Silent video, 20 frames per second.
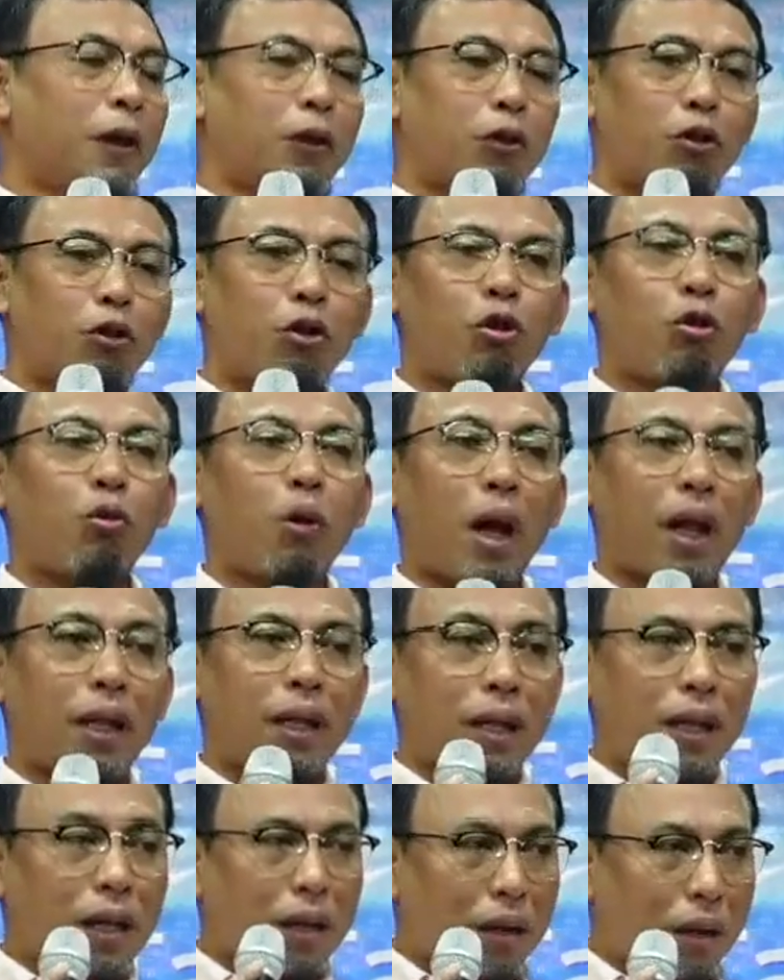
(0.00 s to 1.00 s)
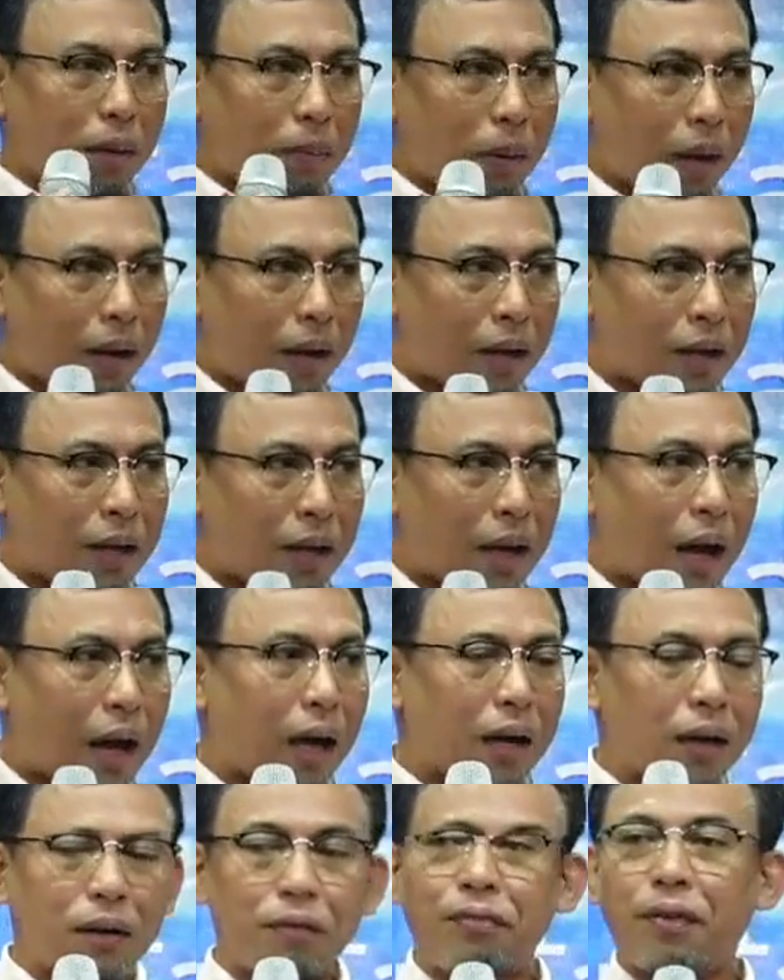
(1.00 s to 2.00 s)
ทุกวันที่ภรรยาห
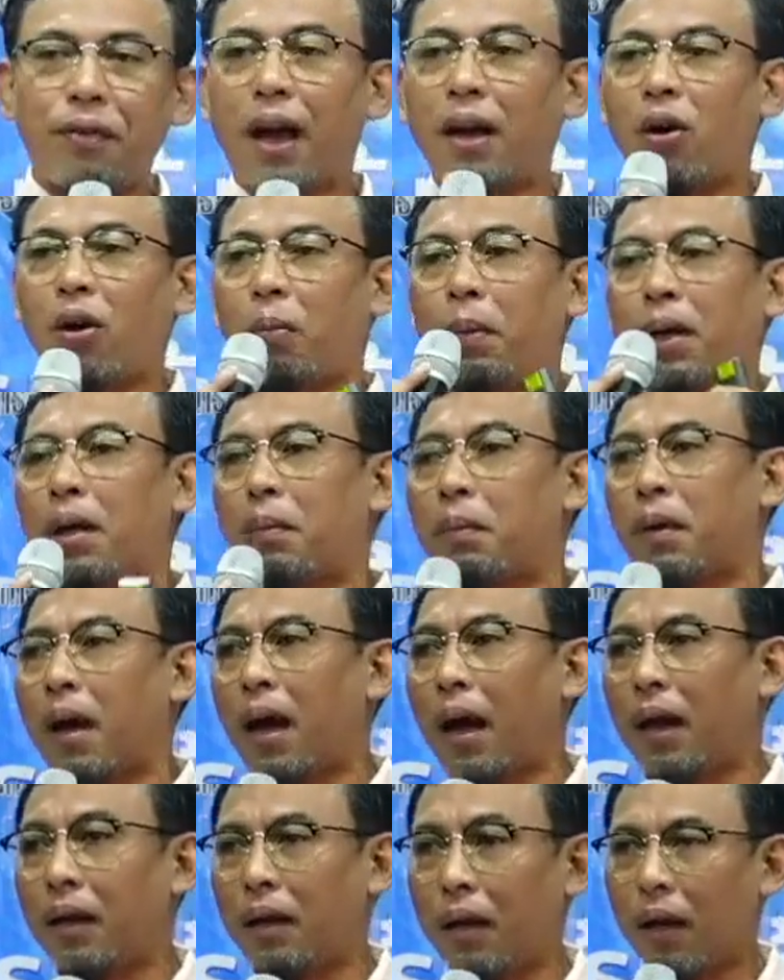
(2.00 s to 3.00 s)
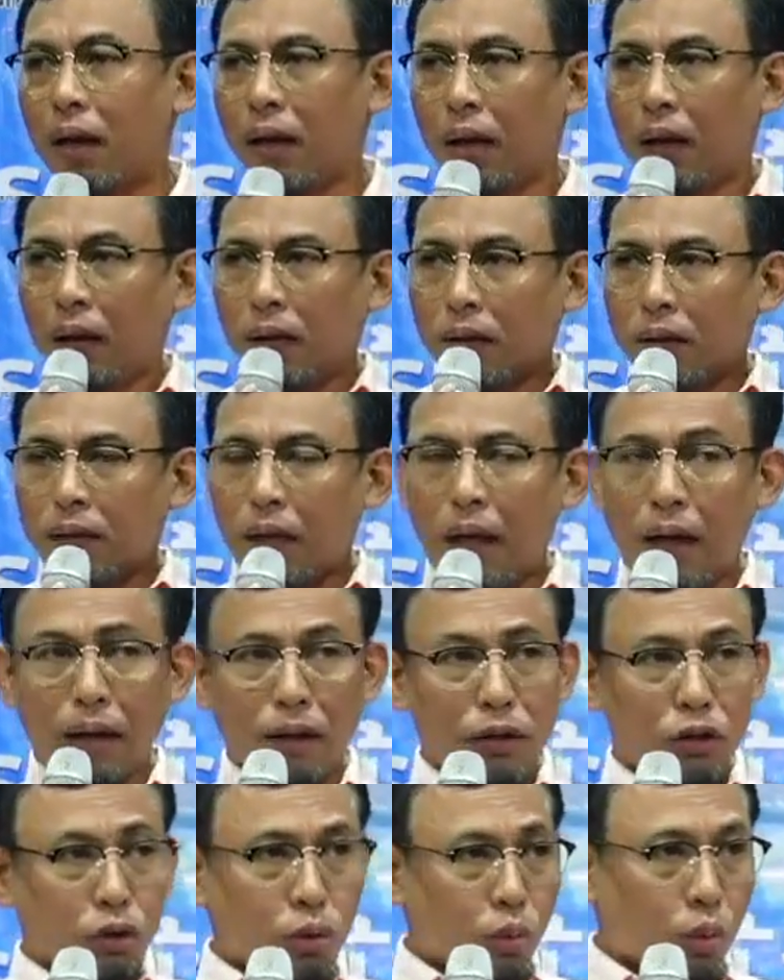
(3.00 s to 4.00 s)
รือแฟนออกไปทำงานเนี่ยแต่ง
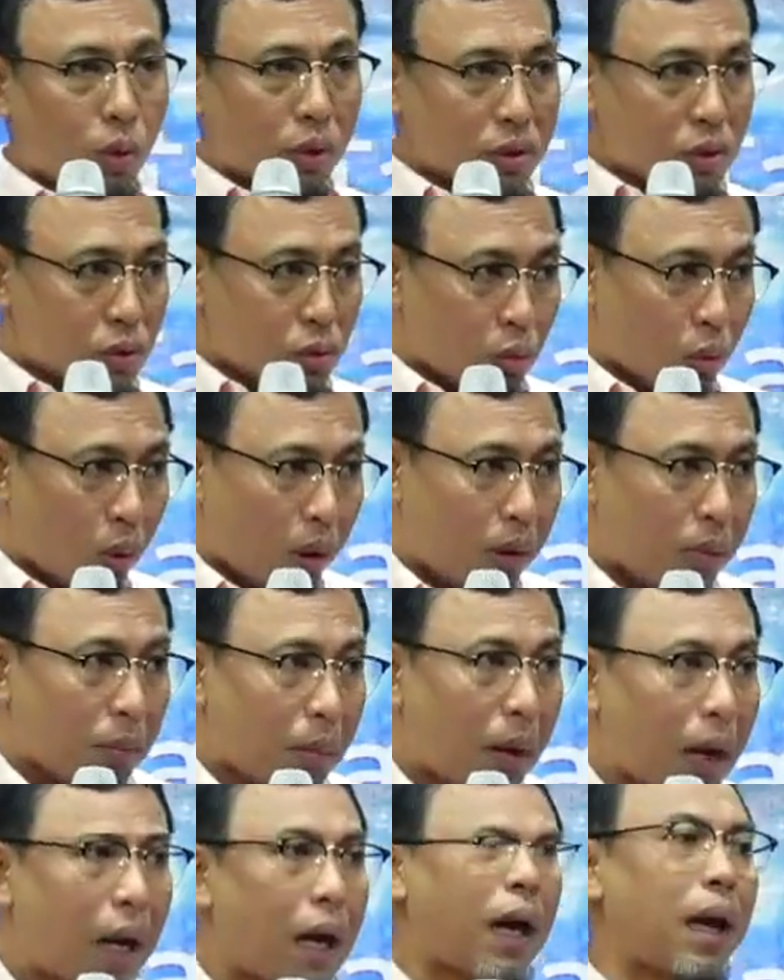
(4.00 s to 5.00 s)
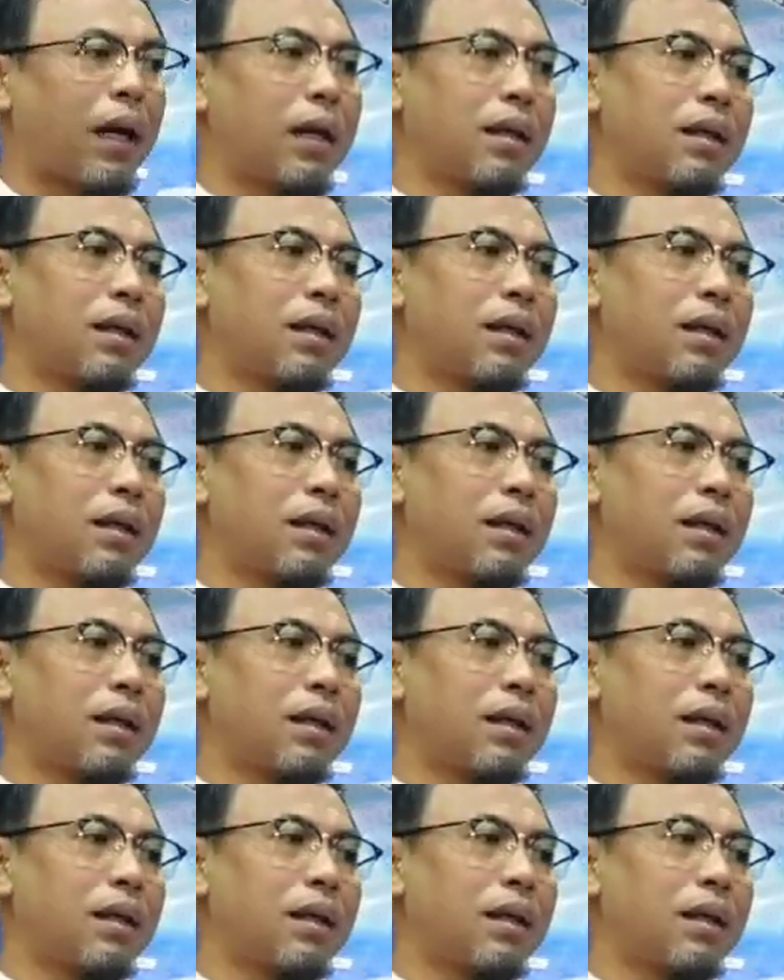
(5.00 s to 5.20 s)
ตัวสวยมาก